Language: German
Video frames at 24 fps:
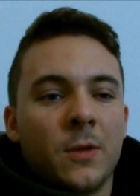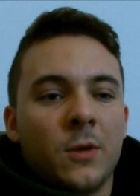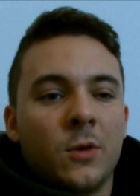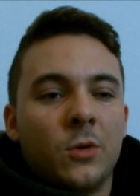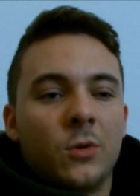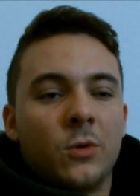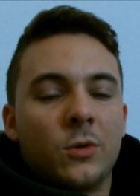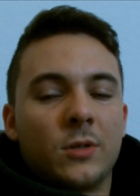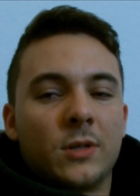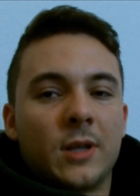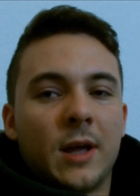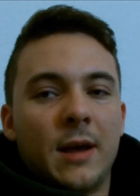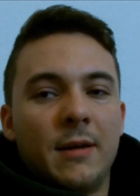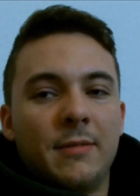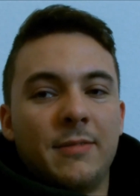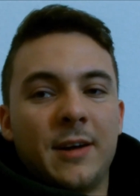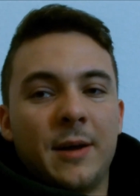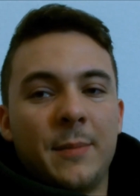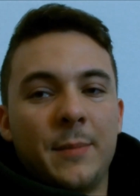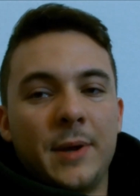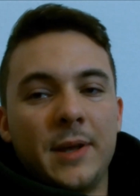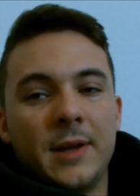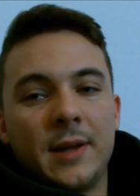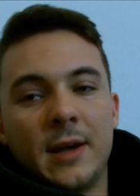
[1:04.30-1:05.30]
Und da
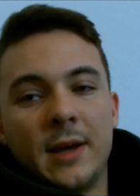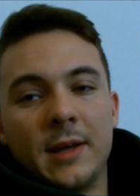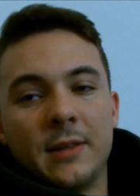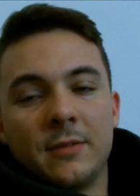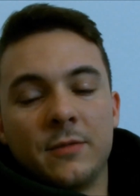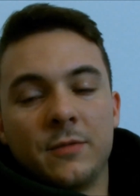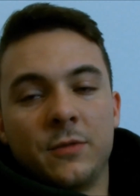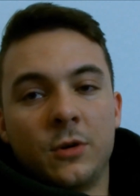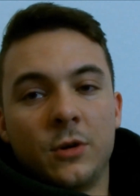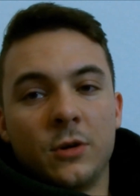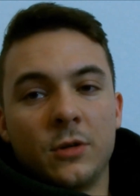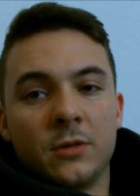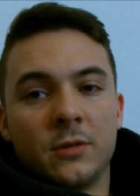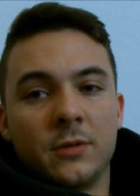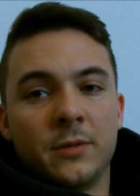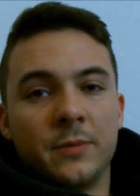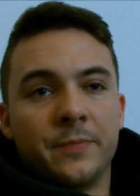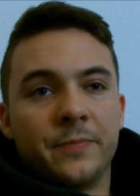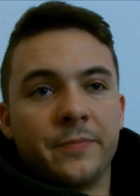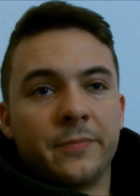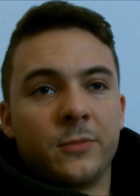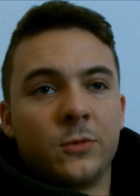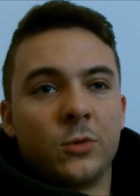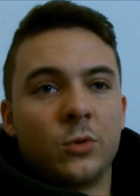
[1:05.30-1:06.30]
war meine Antwort,
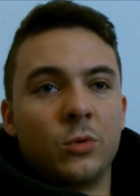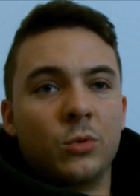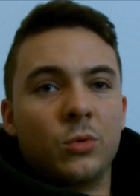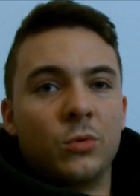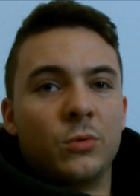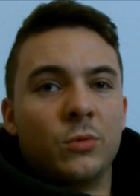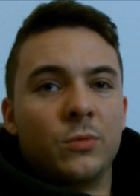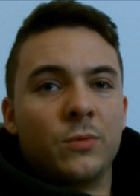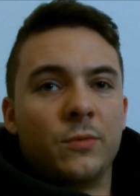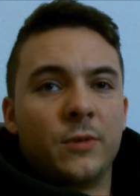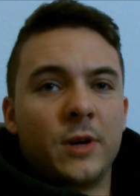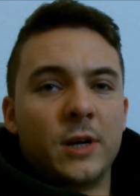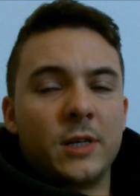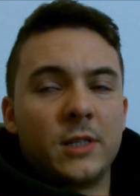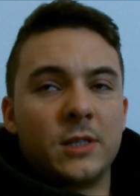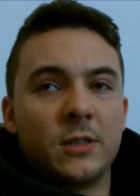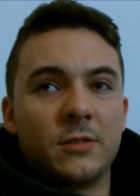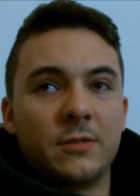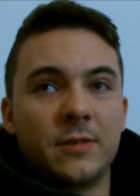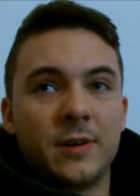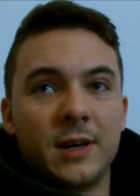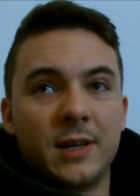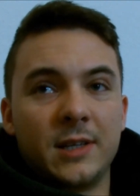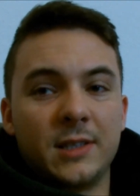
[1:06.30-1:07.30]
Du, weißt
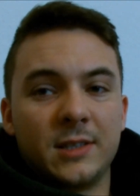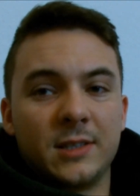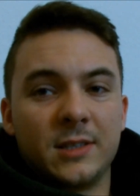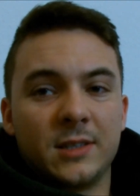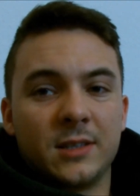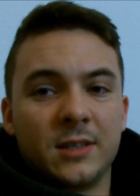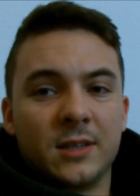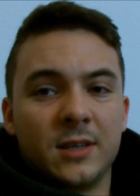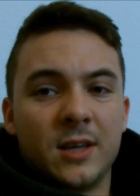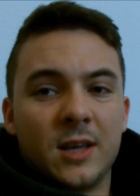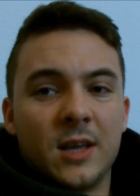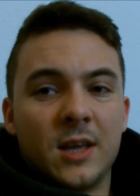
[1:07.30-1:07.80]
du was?